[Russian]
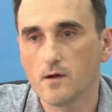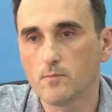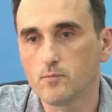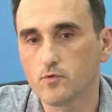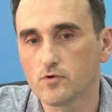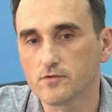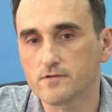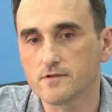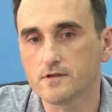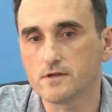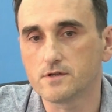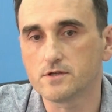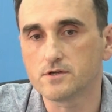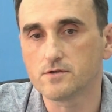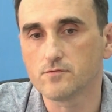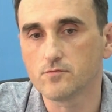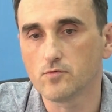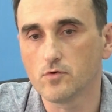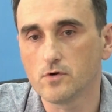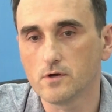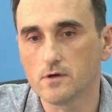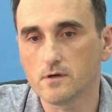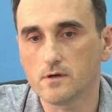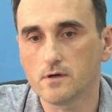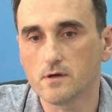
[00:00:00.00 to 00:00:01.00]
после
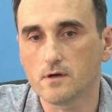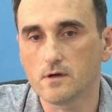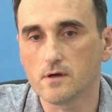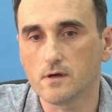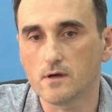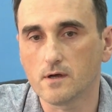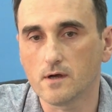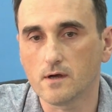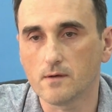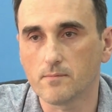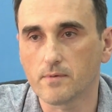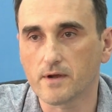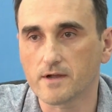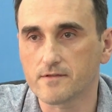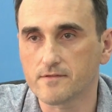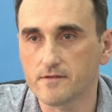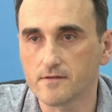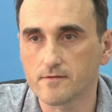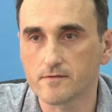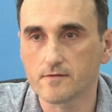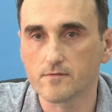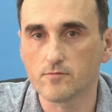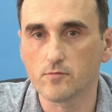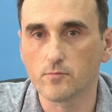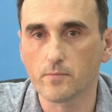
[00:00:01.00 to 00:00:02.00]
чего э,
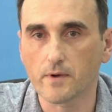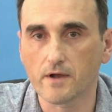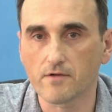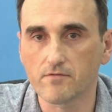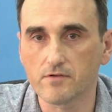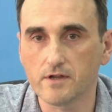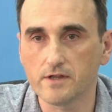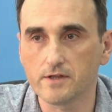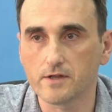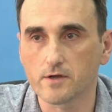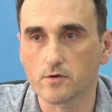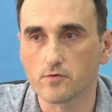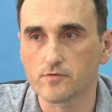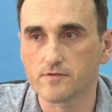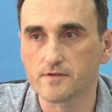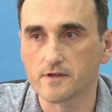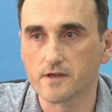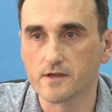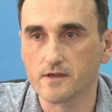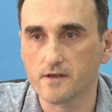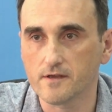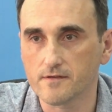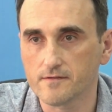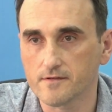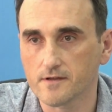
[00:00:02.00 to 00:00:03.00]
обратиться в управление
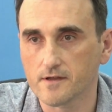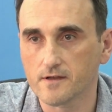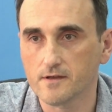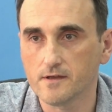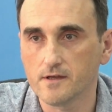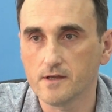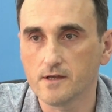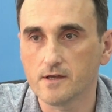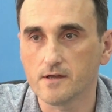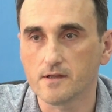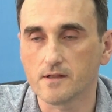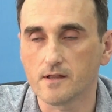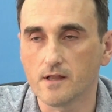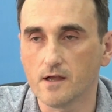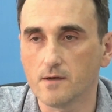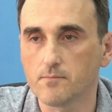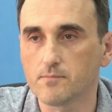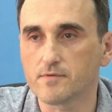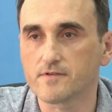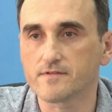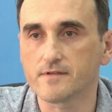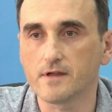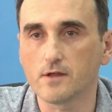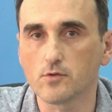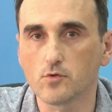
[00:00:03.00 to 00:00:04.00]
Росреестра для
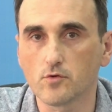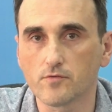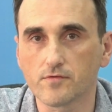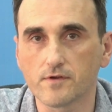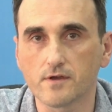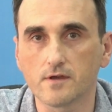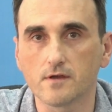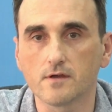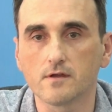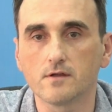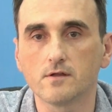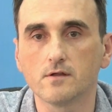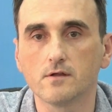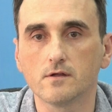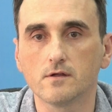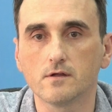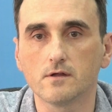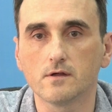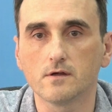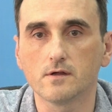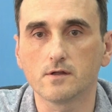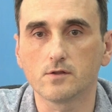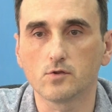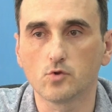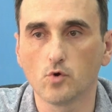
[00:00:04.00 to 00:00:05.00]
постановки э,